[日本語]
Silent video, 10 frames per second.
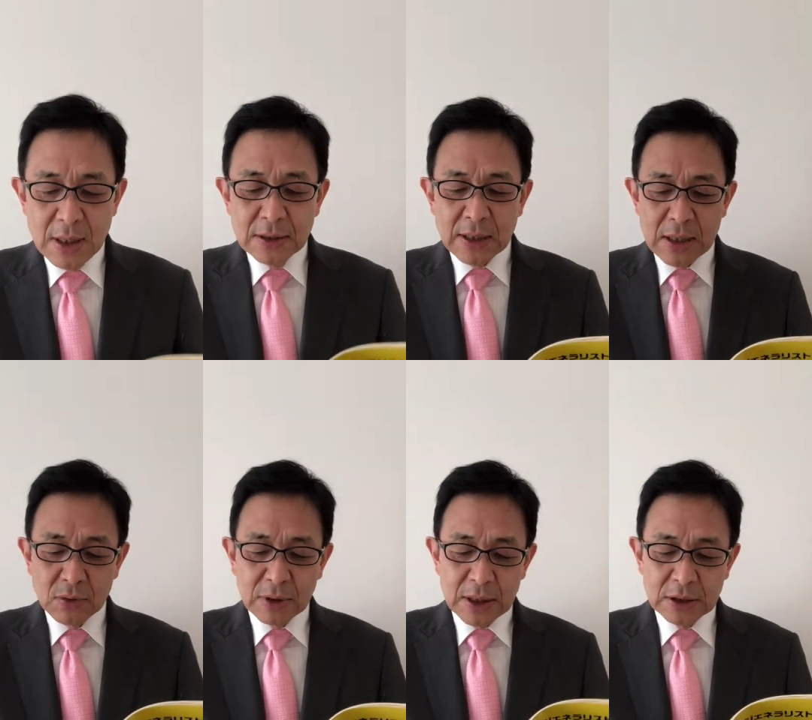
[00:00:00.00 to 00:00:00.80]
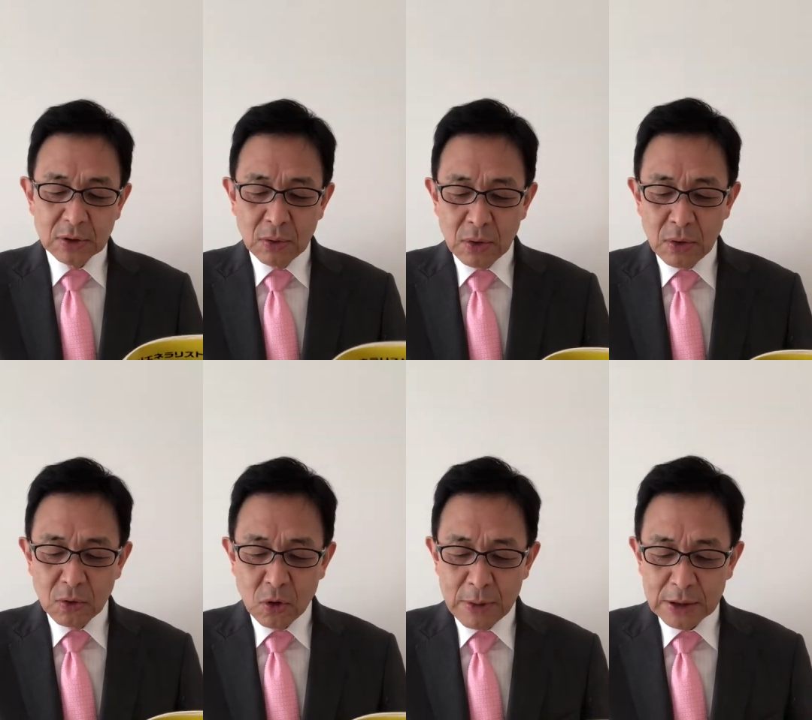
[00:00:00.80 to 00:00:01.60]
最後軽視糖
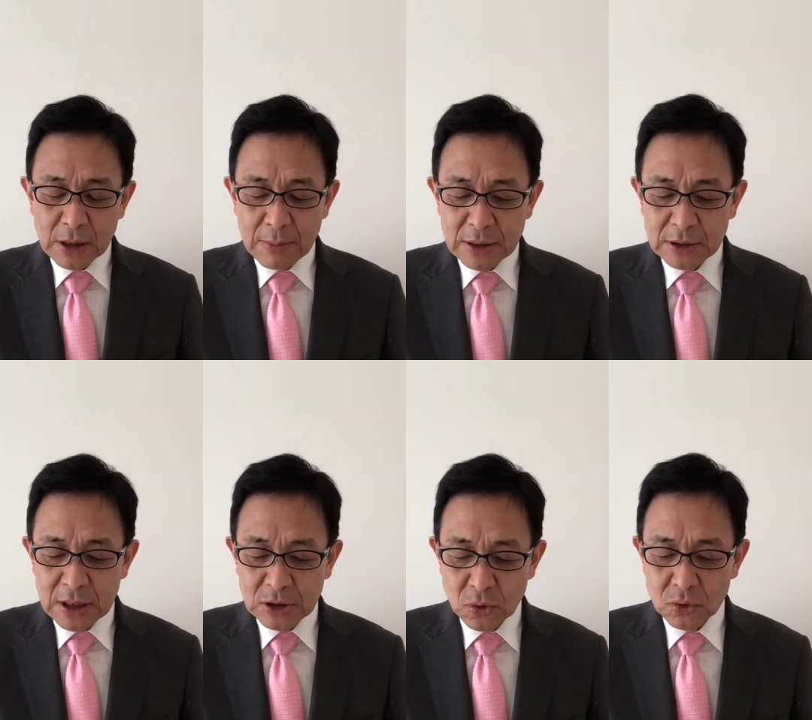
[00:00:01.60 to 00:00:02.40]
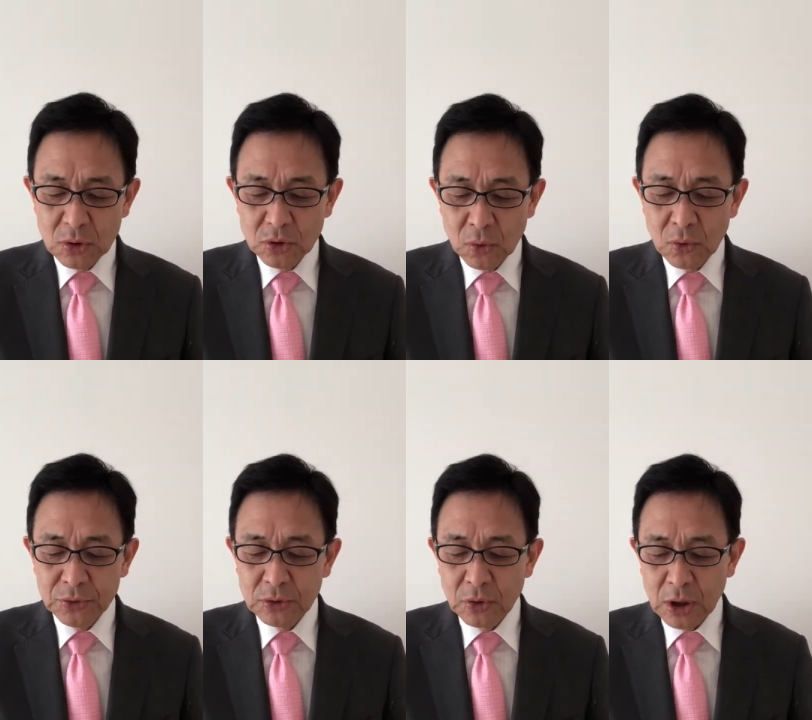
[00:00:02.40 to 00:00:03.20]
を困った慢性症状に処方
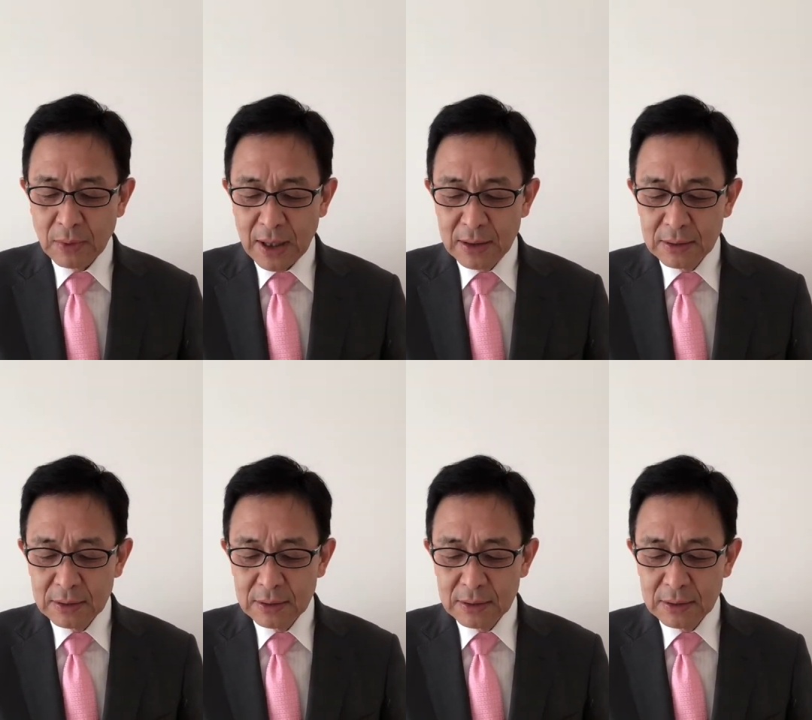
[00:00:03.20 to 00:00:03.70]
するときは